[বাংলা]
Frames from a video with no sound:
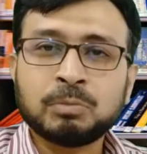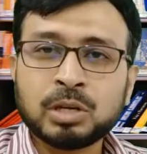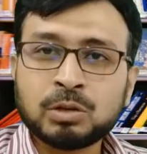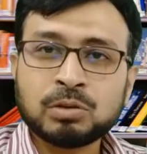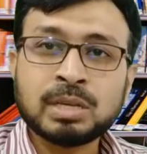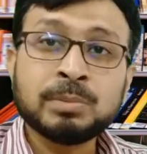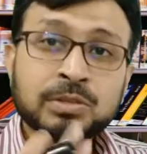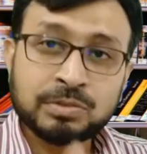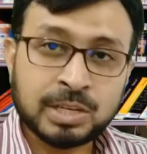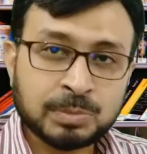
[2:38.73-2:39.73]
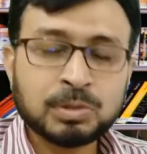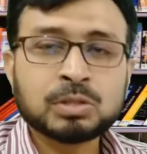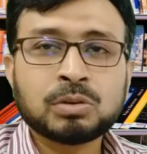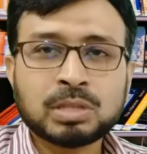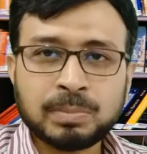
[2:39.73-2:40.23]
বডি কোনো ইমিউন রেসপন্স
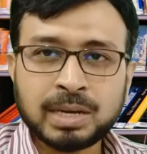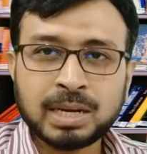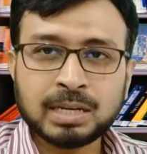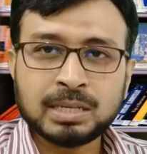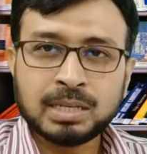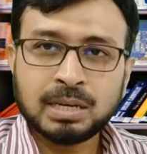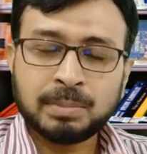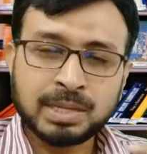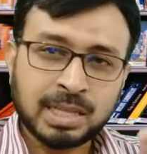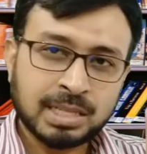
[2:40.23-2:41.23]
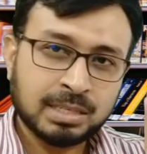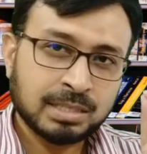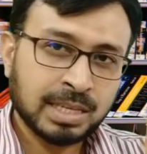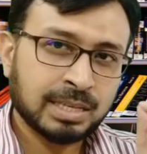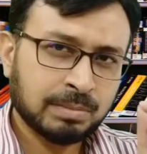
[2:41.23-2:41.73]
করতে পারে না মানে তাদের
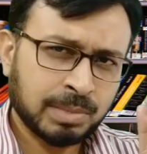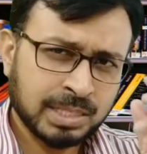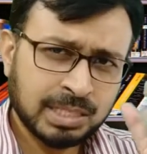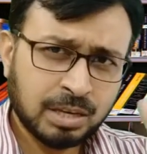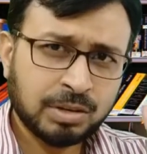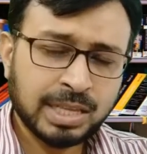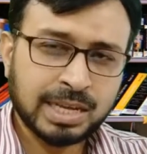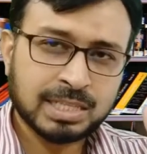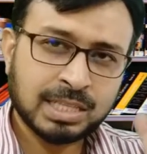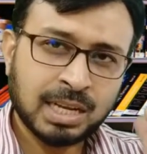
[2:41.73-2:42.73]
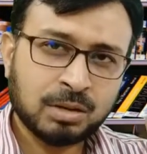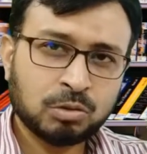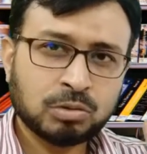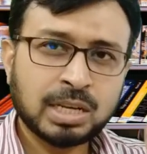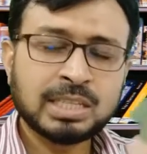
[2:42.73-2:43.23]
মানে চিন্তা করে দেখেন যে তারা
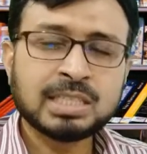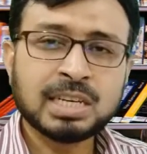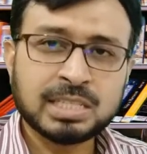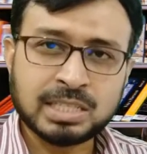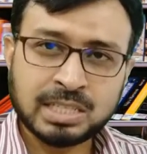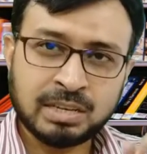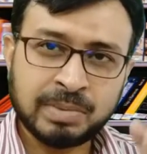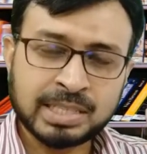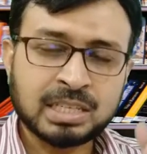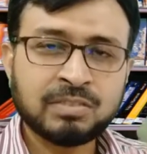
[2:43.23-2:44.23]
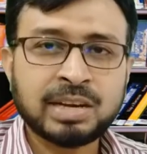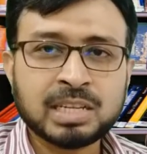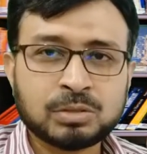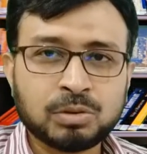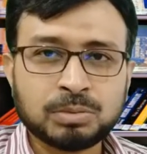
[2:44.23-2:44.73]
কতটা ইন্টেলিজেন্ট এই ব্যাকটেরিয়া
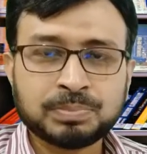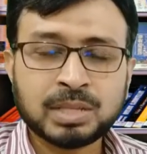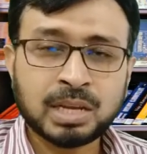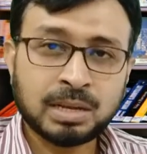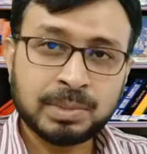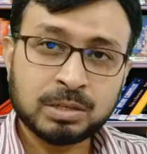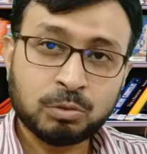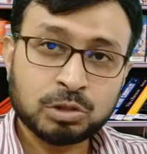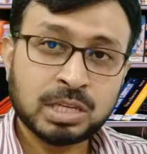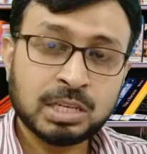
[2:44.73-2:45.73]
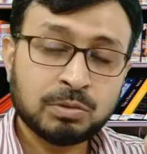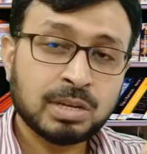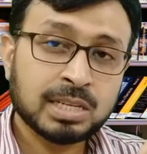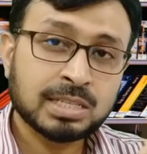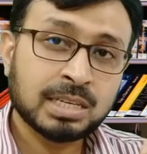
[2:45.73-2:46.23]
ভাইরাসগুলো তারা আমার কোষের
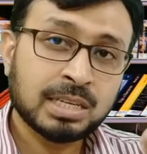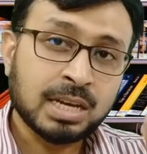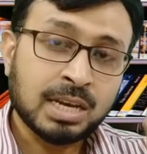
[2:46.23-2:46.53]
নিউক্লিয়াসের